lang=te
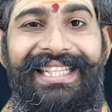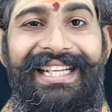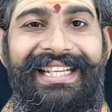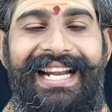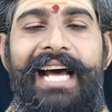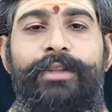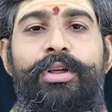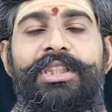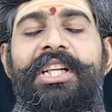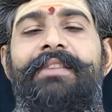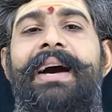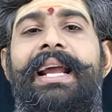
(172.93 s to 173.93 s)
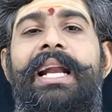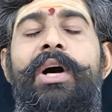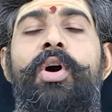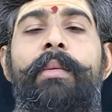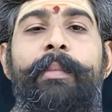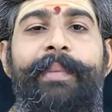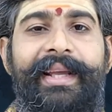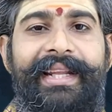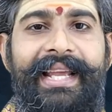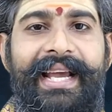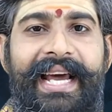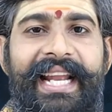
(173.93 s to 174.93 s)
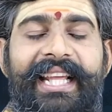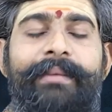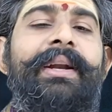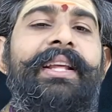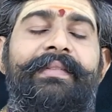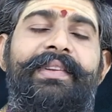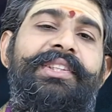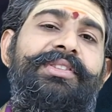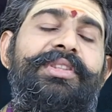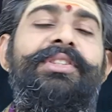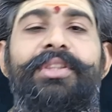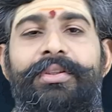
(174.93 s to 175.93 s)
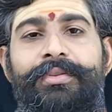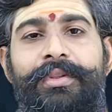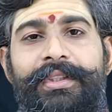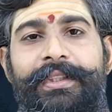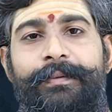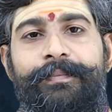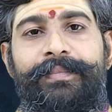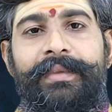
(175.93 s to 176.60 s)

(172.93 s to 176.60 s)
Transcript: శనిగ్రహ దోష నివారణ హోమ ప్రక్రియ కార్యక్రమాన్ని నిర్వర్తించడం జరుగుతుంది